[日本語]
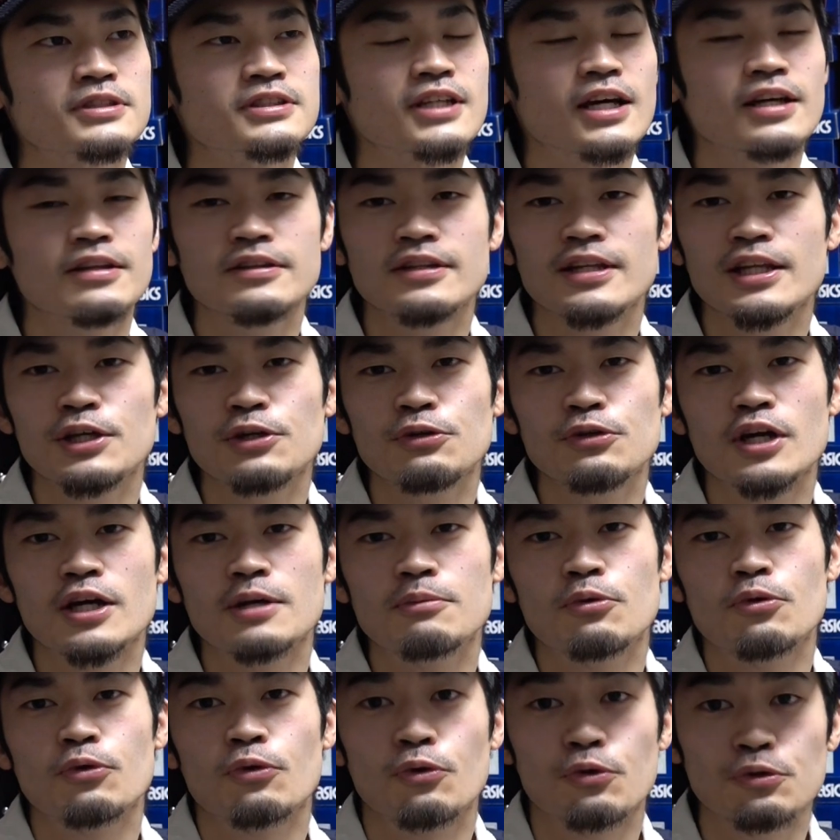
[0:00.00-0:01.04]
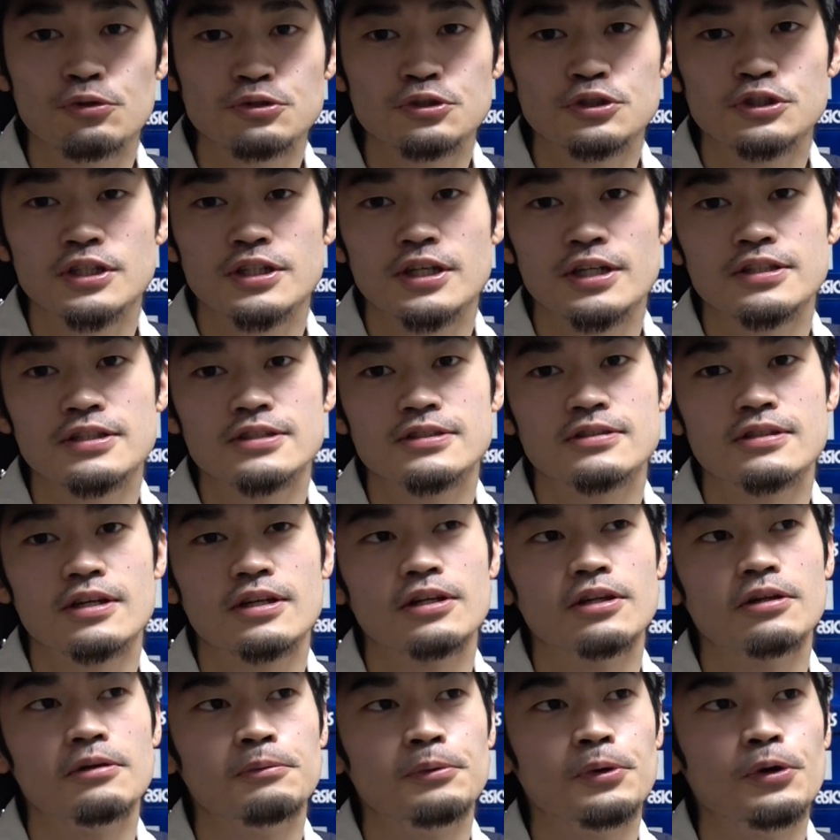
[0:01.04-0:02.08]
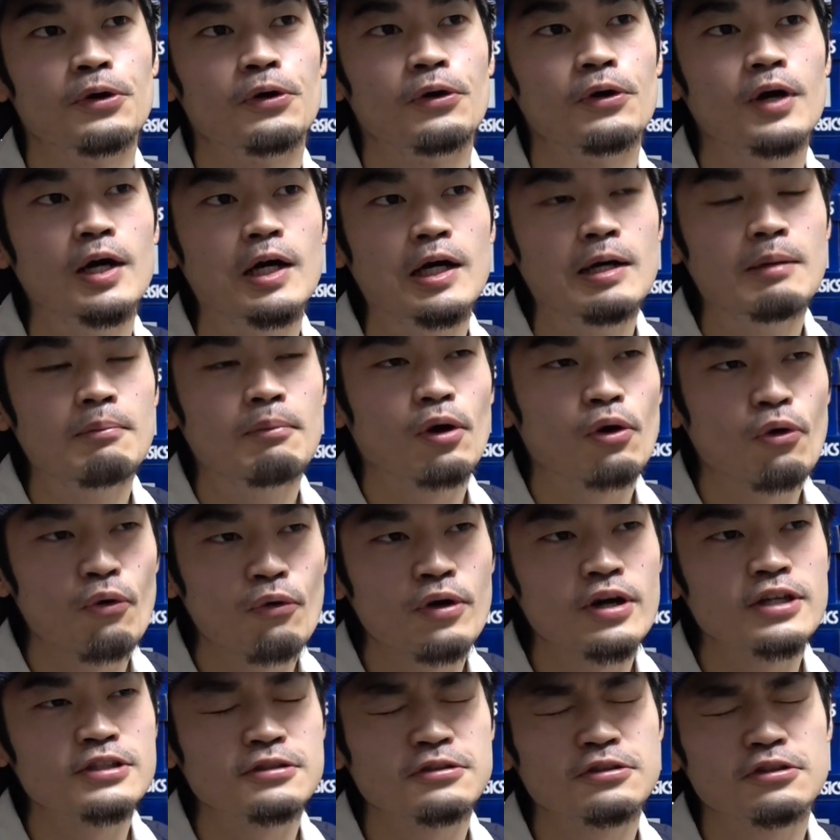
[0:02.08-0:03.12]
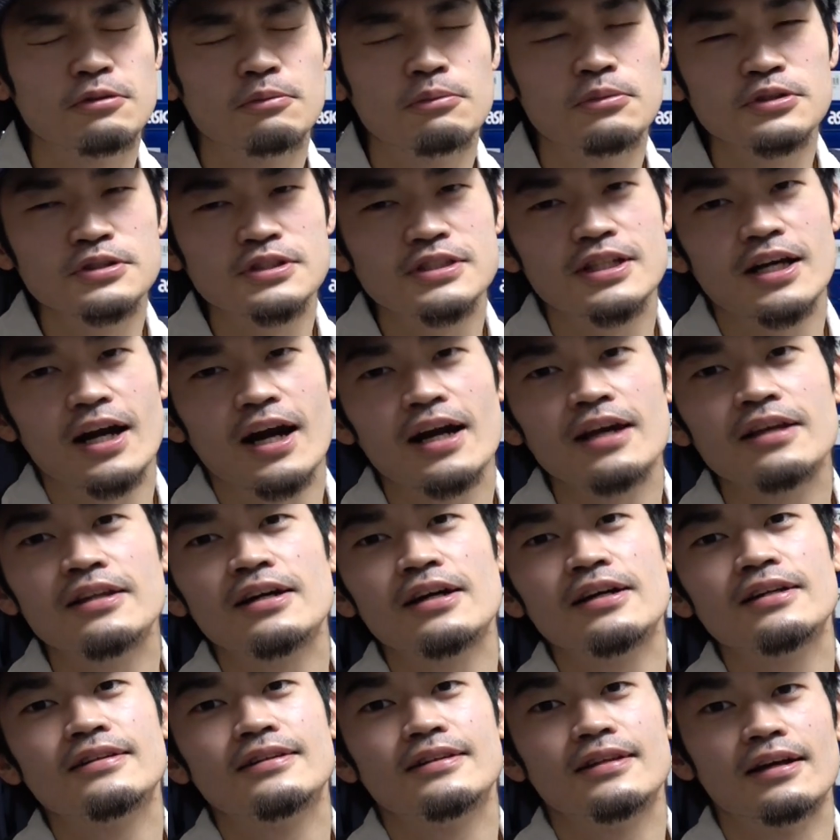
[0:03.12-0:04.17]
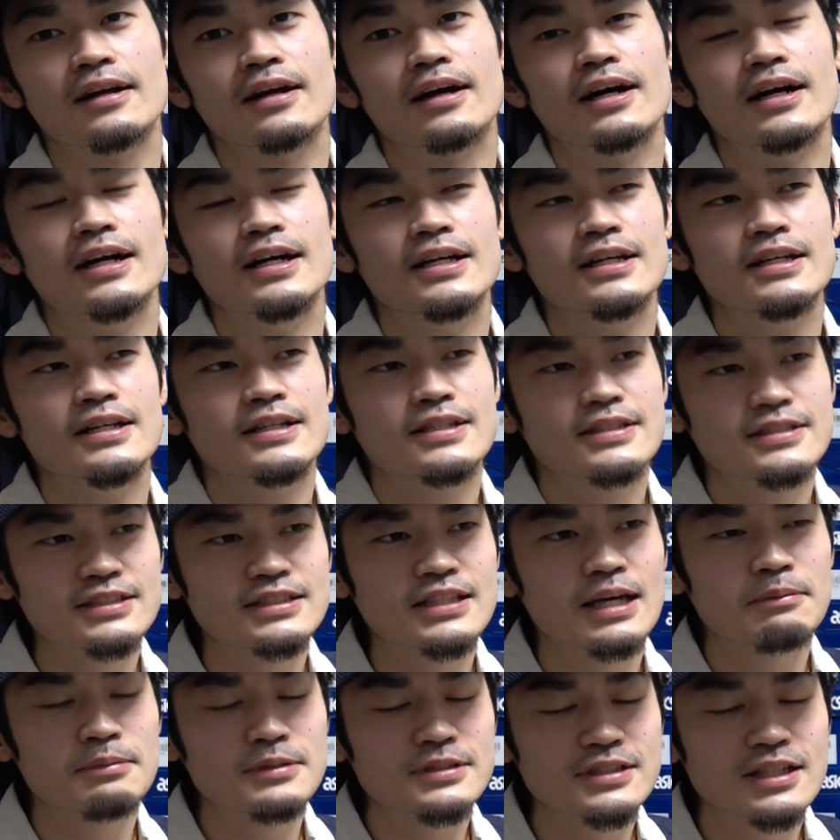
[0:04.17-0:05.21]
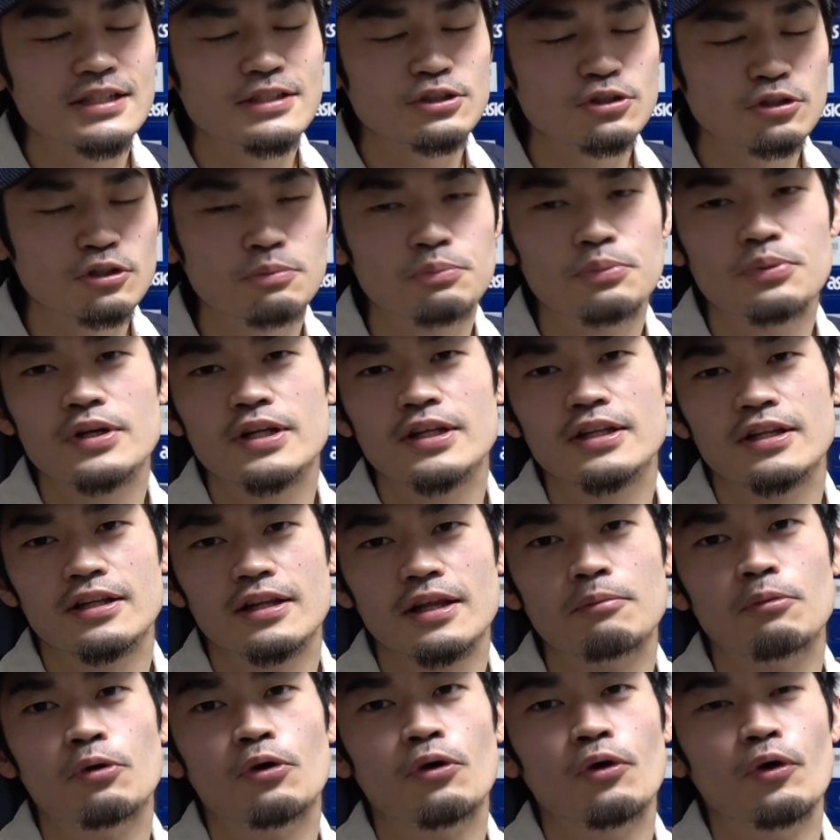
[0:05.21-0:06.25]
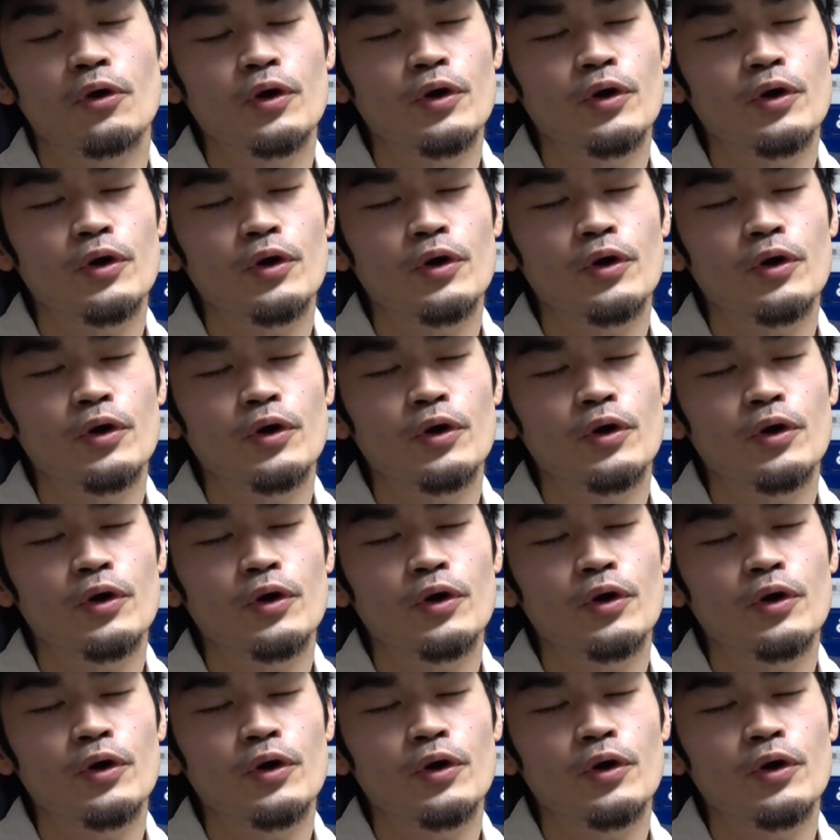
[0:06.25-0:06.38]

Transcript: 3年ぐらいもう購入してないんですけれども、まあ、今回ちょっともし買えなかったら、久々にちょっとプレネでも、